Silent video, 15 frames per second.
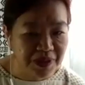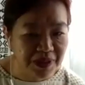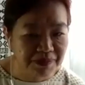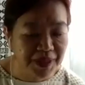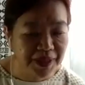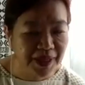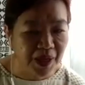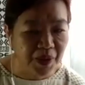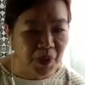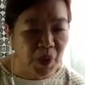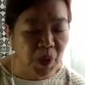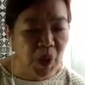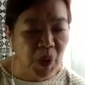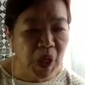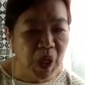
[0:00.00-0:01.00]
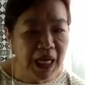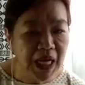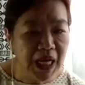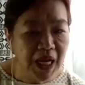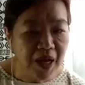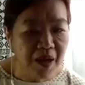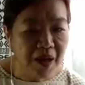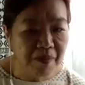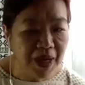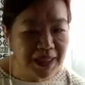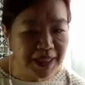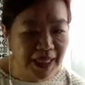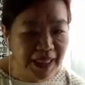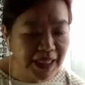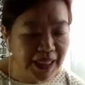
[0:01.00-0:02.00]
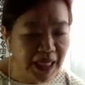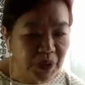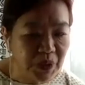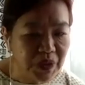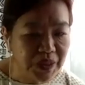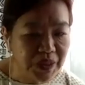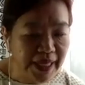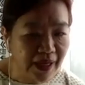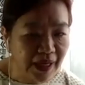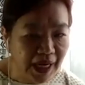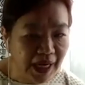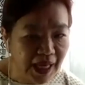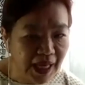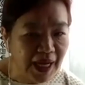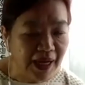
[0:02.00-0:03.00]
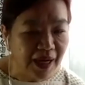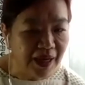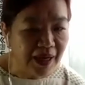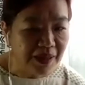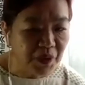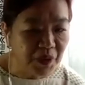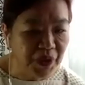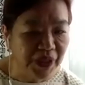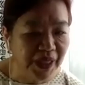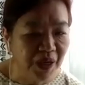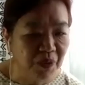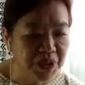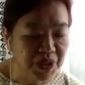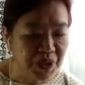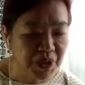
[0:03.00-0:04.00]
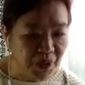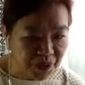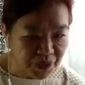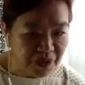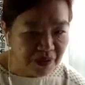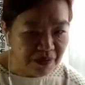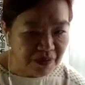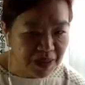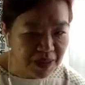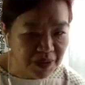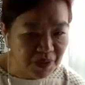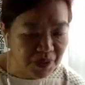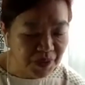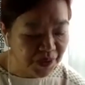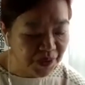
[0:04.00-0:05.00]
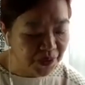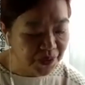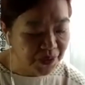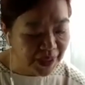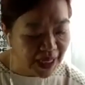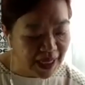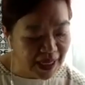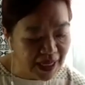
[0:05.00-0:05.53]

まあ、ジェンダーの視点からモニターをしようという、まあ、そのような取り組みを